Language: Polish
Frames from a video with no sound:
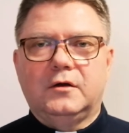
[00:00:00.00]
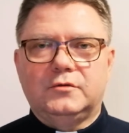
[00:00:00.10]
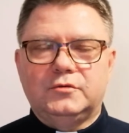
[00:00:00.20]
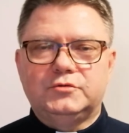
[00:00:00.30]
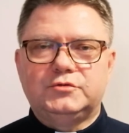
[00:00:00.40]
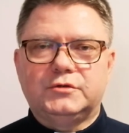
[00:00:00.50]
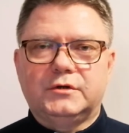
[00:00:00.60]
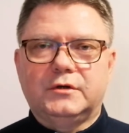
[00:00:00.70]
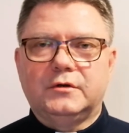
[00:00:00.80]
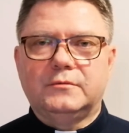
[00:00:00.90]
Otóż
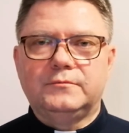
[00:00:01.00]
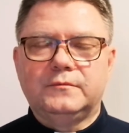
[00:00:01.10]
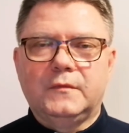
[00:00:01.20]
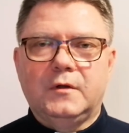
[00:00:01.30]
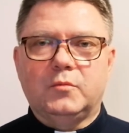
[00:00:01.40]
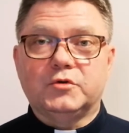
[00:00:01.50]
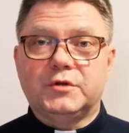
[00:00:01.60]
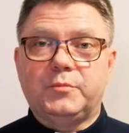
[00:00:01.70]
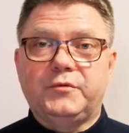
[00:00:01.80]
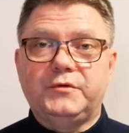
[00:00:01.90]
e,
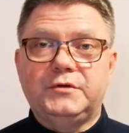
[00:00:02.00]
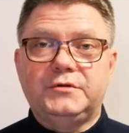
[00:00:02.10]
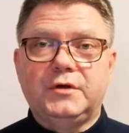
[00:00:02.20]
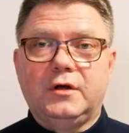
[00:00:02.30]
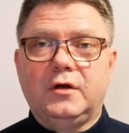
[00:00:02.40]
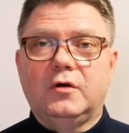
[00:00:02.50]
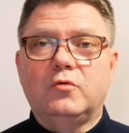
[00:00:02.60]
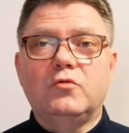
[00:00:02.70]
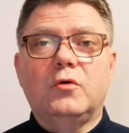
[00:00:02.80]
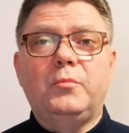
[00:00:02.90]
można powiedzieć,
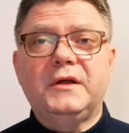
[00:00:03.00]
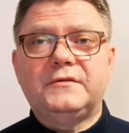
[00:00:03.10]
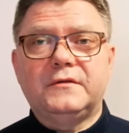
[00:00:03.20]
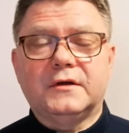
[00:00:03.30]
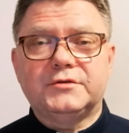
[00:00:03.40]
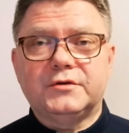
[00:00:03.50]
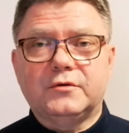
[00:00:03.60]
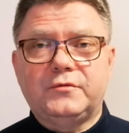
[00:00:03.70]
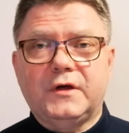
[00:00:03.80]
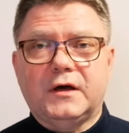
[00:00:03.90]
uobecnia się
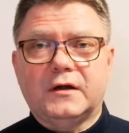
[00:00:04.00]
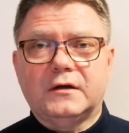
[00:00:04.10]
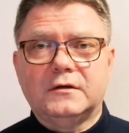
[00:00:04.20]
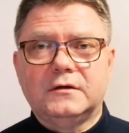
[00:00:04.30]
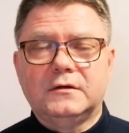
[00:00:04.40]
ofiara.